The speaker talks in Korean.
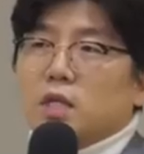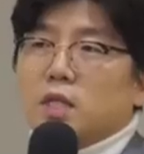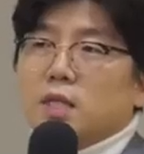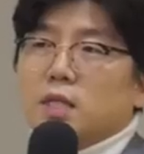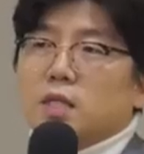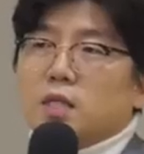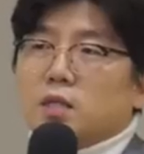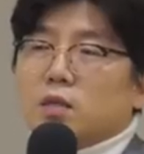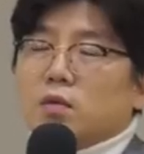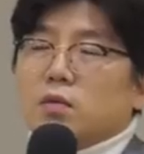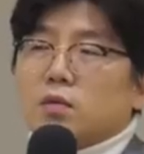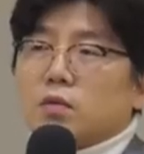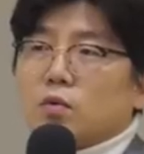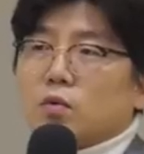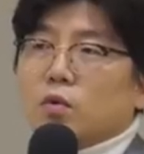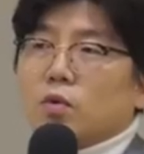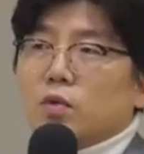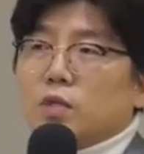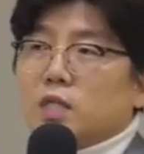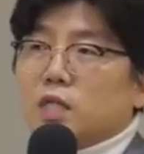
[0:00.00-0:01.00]

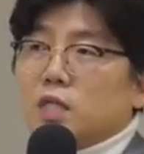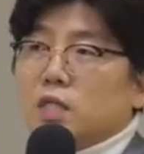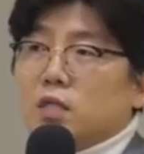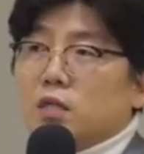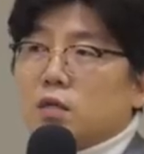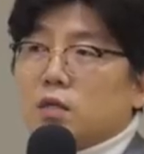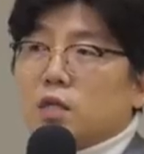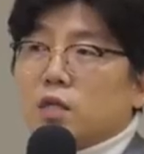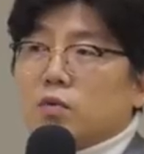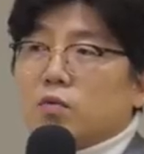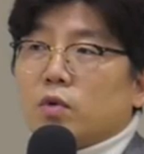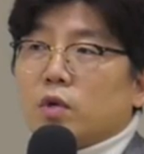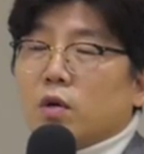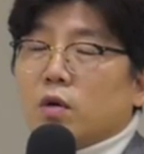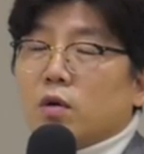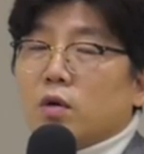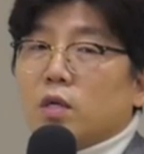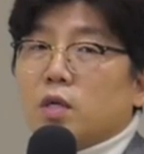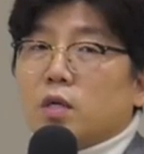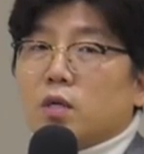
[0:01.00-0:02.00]
인성도
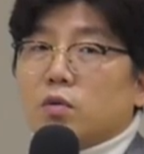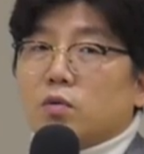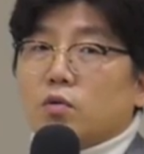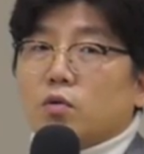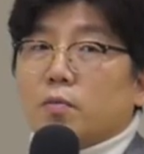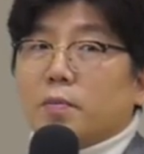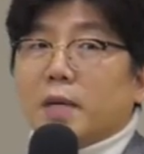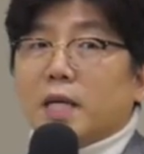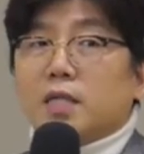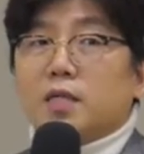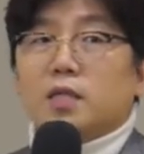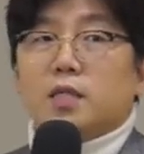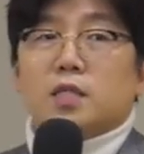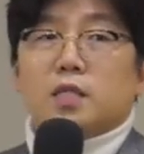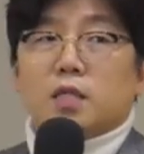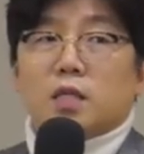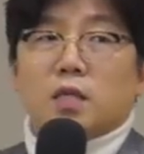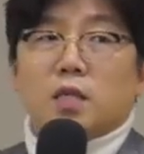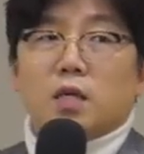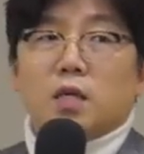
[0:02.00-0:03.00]
능력이고요. 이것도
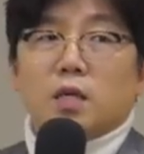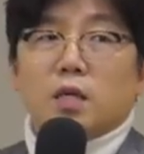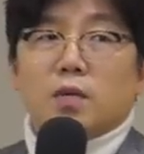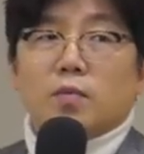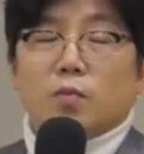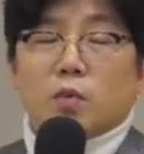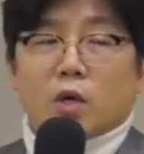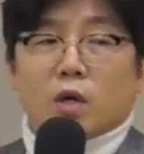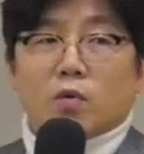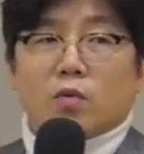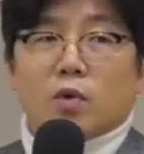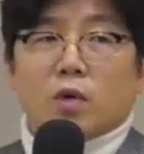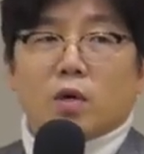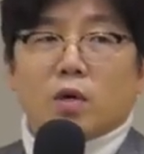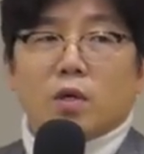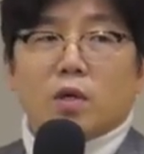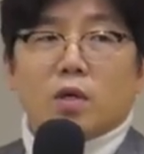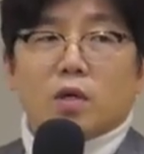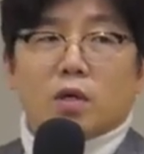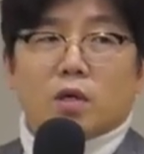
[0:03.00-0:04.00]
반드시
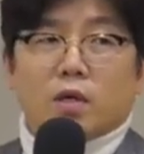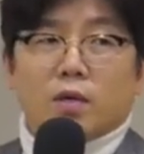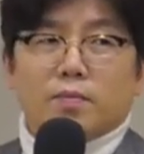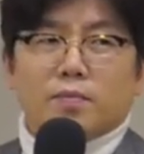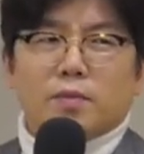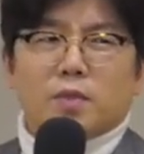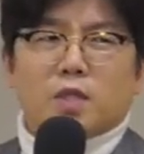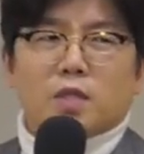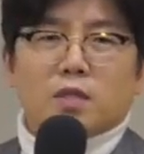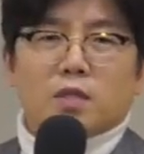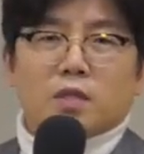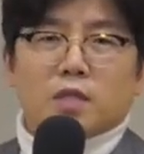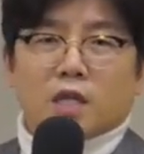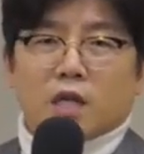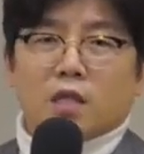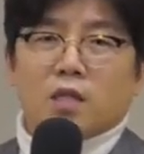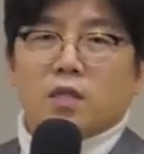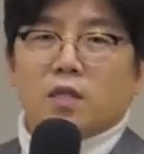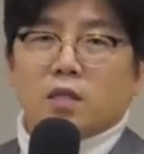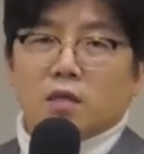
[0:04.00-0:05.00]
뭐라고요?
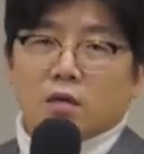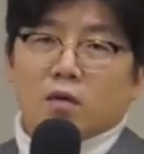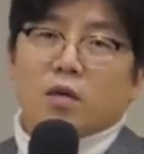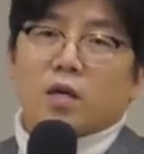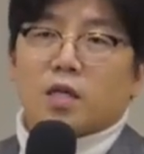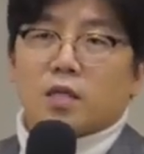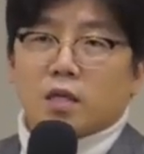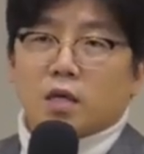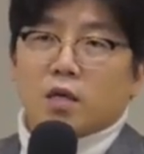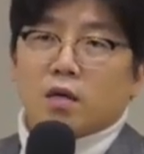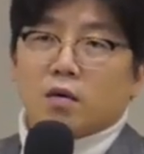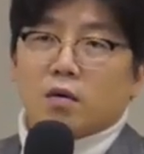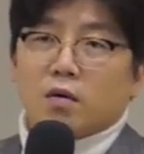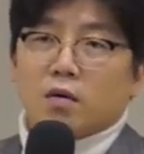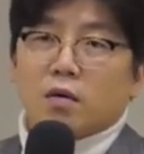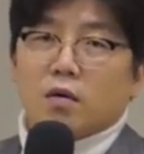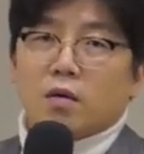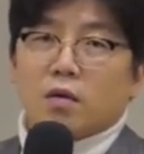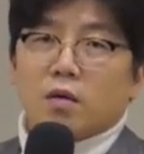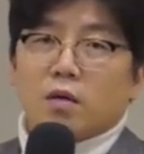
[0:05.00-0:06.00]
검증된 이어야 돼요.
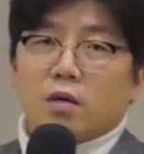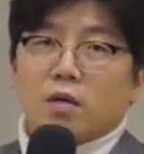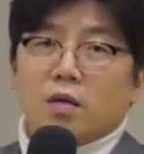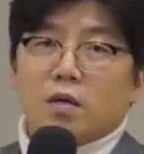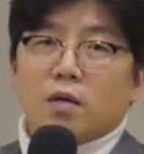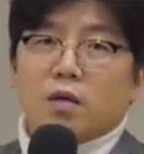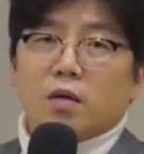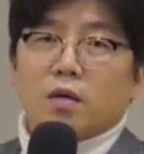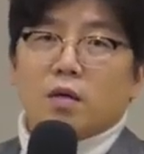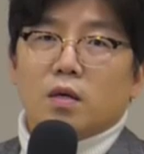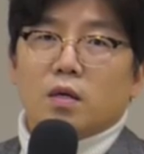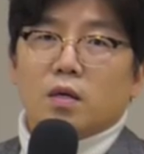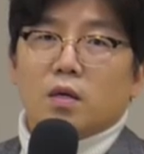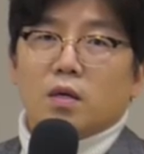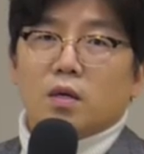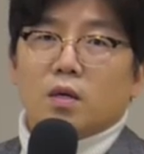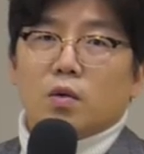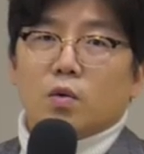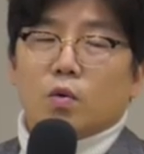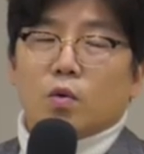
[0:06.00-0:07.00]

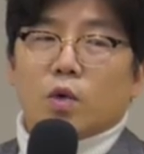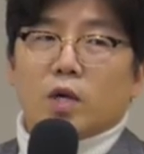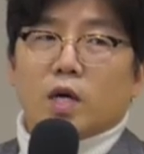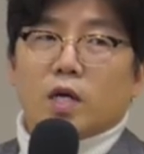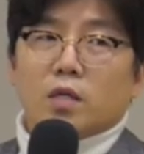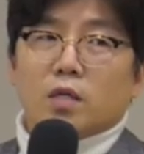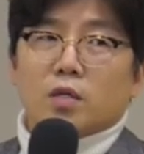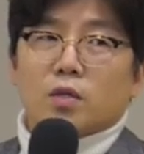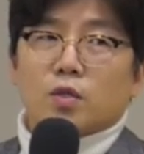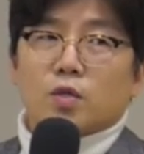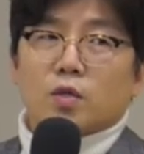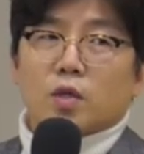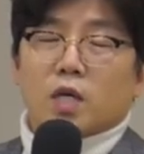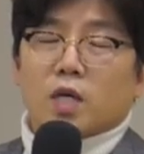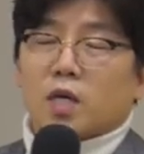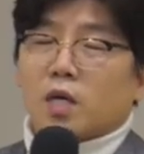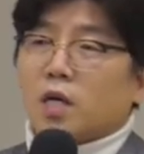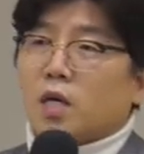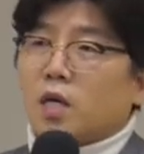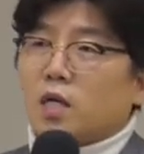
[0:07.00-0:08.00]
오해하는 것 중에
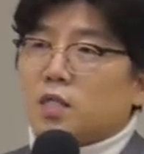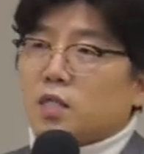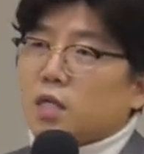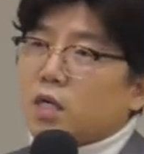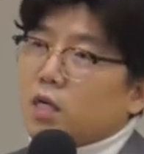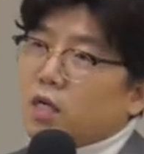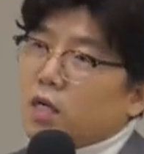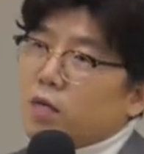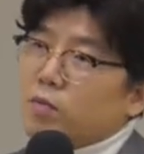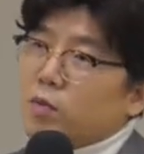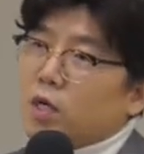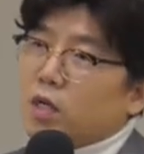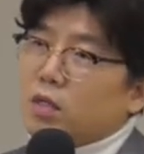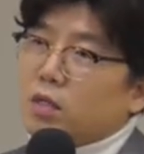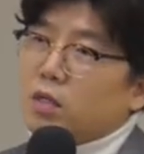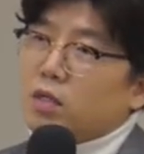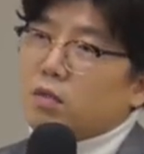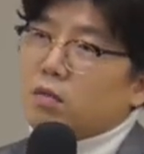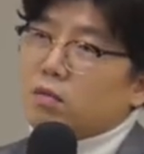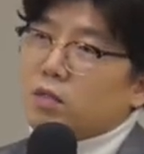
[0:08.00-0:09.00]
하나가
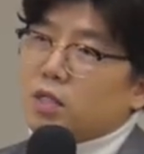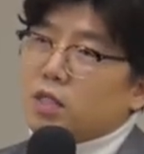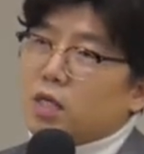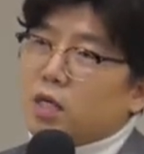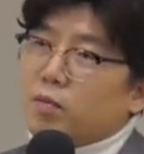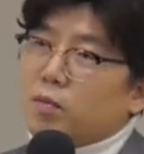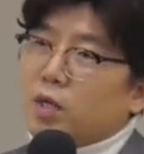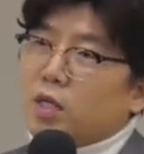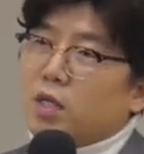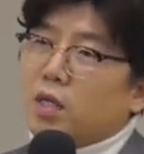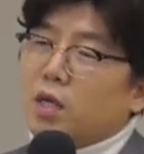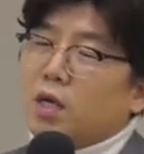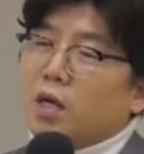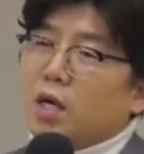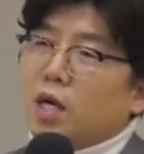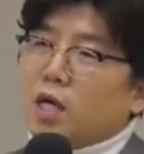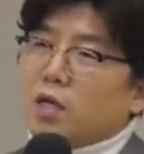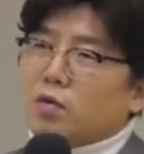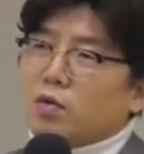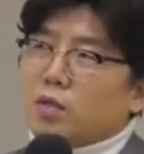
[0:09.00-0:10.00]
착하면, 성실하면,
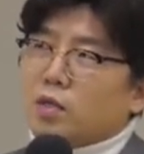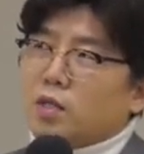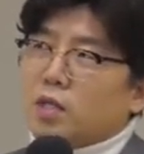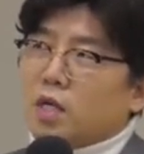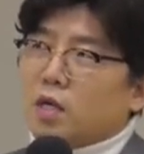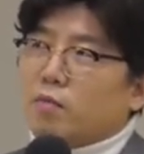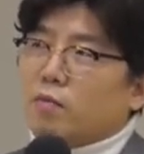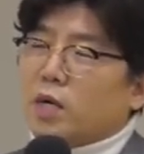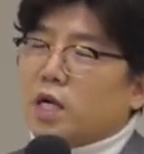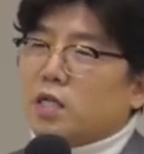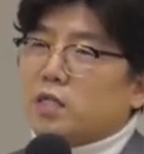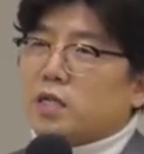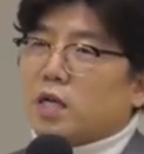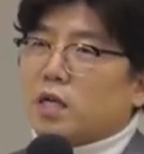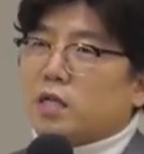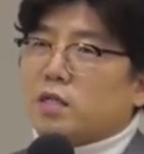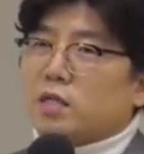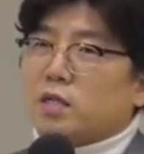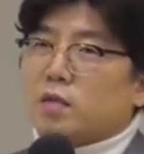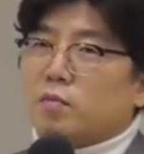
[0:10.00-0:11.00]
학교 선생님 말
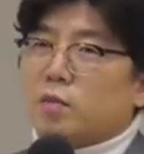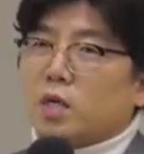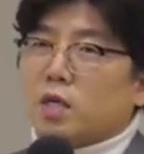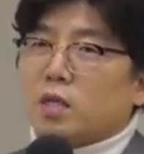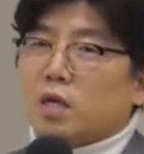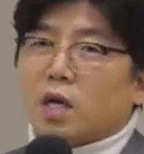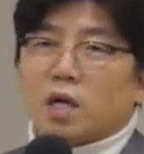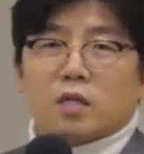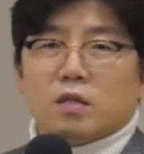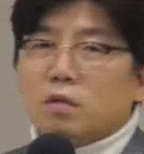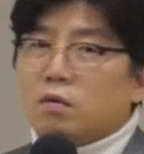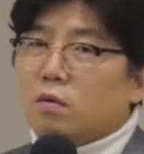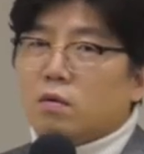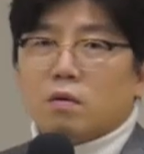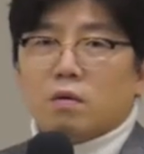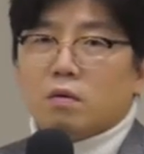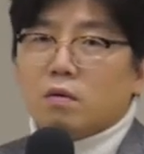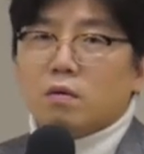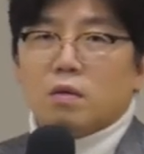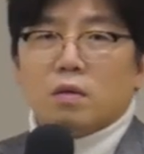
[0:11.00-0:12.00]
잘 들으면
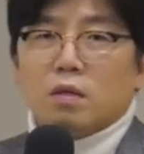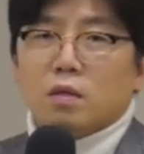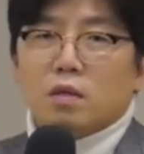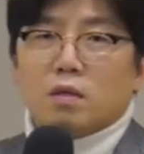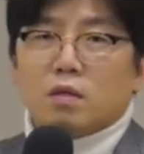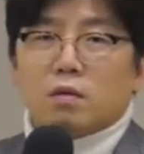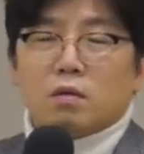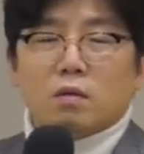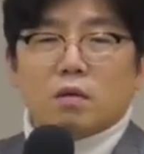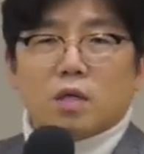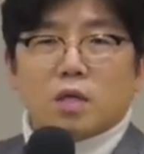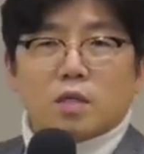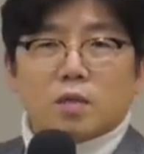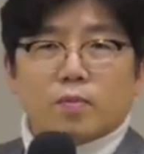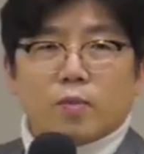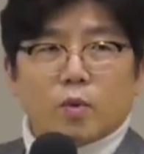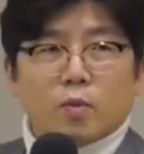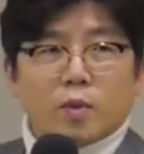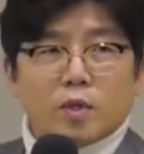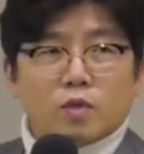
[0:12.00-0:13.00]
아니요. 그렇게
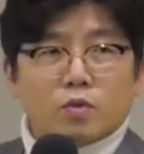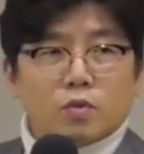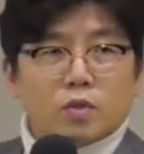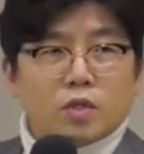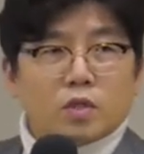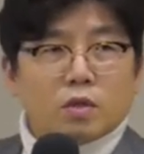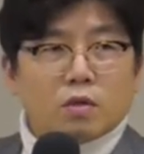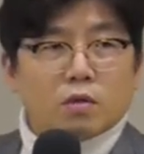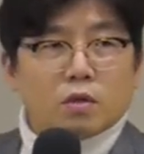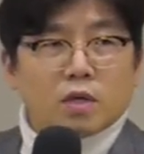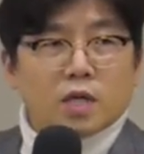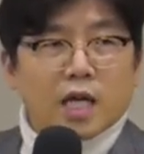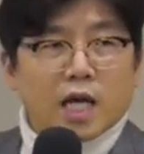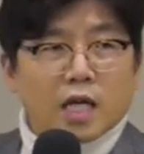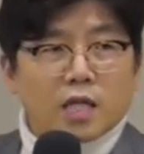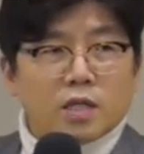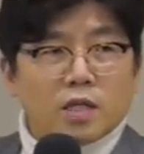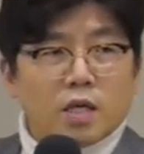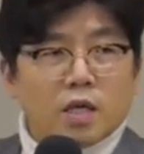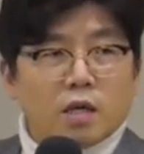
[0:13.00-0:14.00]
해서 뽑아주는 전형이
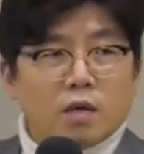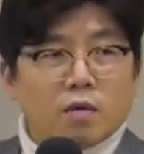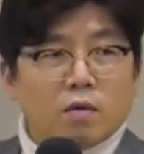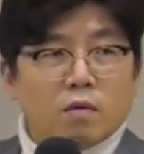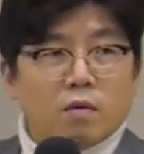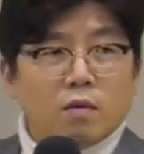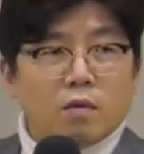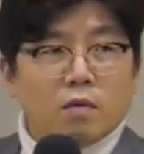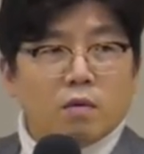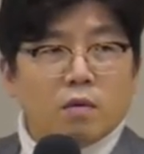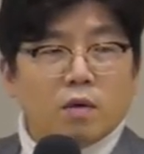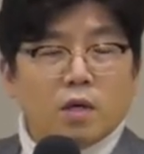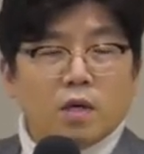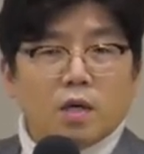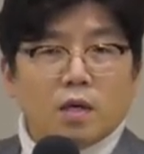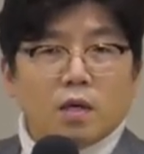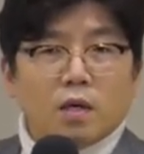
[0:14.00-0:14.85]
아니에요.